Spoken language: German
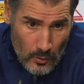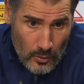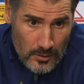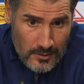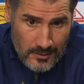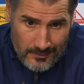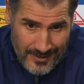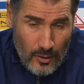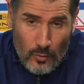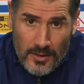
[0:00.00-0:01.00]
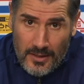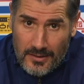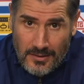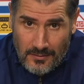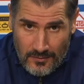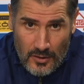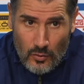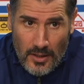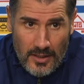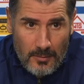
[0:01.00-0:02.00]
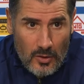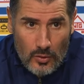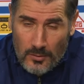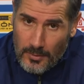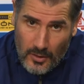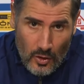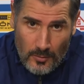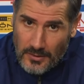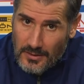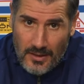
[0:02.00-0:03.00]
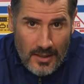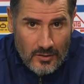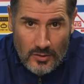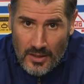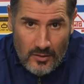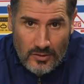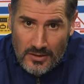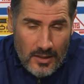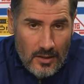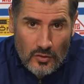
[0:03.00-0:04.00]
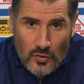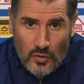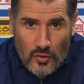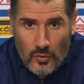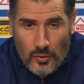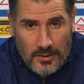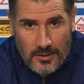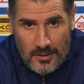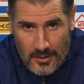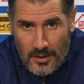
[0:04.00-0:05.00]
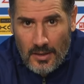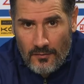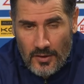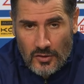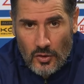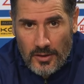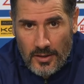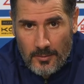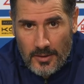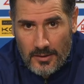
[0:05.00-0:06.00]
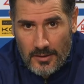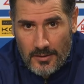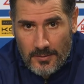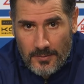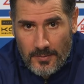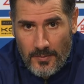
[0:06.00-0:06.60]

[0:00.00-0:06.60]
Und darum geht es, wenn du deine Minuten bekommst, da zu sein und sie genau so zu nutzen, wie er es heute gemacht hat.